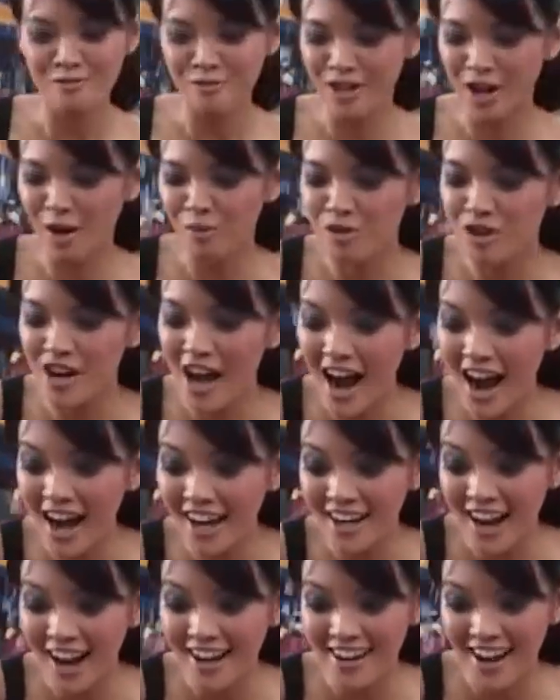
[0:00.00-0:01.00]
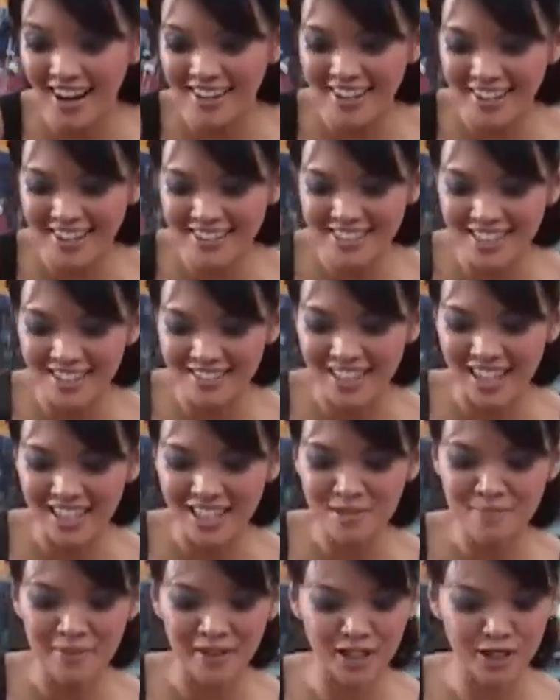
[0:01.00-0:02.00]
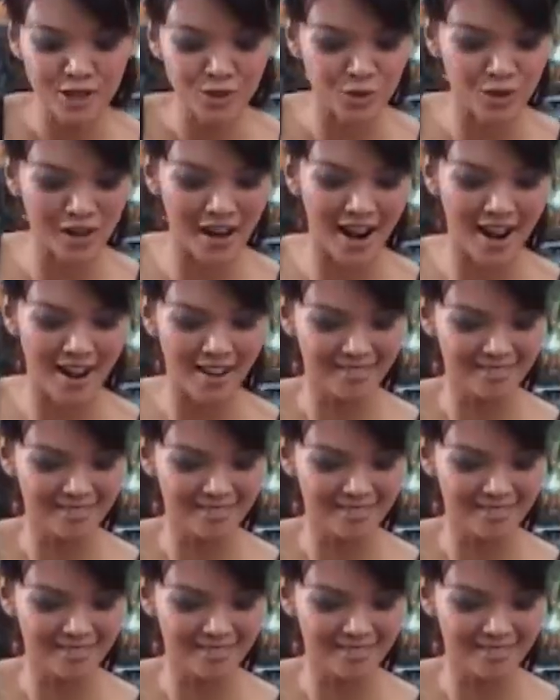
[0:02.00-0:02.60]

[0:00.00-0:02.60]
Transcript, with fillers: Mudah-mudahan adik-adik kecil tadi pada suka.